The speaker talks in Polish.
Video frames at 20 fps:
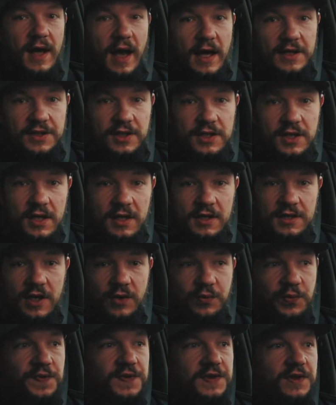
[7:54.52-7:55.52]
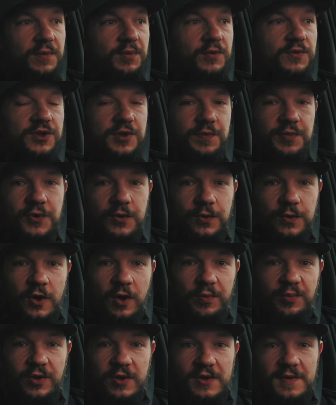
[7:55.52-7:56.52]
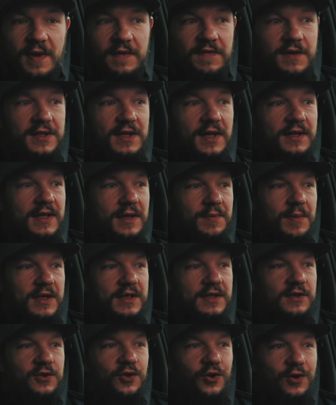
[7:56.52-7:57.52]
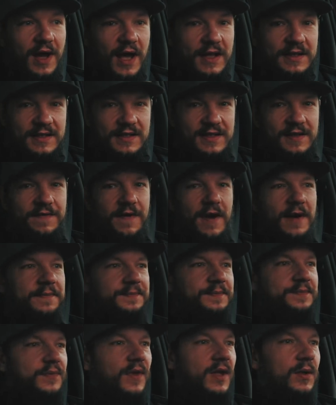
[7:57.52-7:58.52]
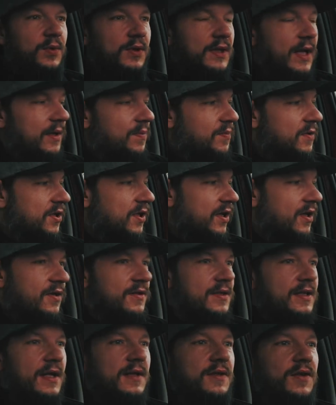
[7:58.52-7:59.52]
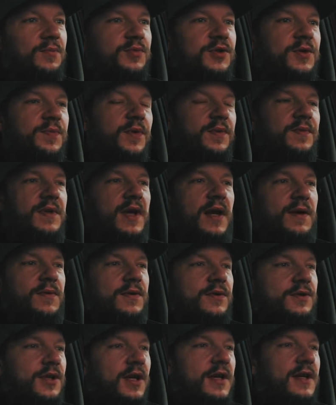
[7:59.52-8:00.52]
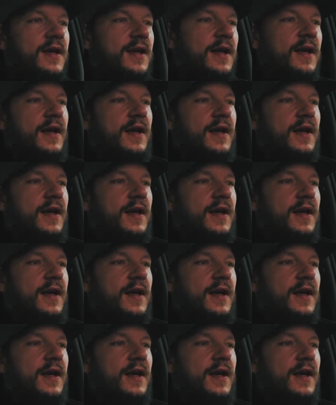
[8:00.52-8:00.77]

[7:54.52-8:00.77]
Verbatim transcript: A dzisiaj chciałbym z Tobą szybciutko porozmawiać na temat doradztwa. Bo tak mi się ostatnio przypomniało, że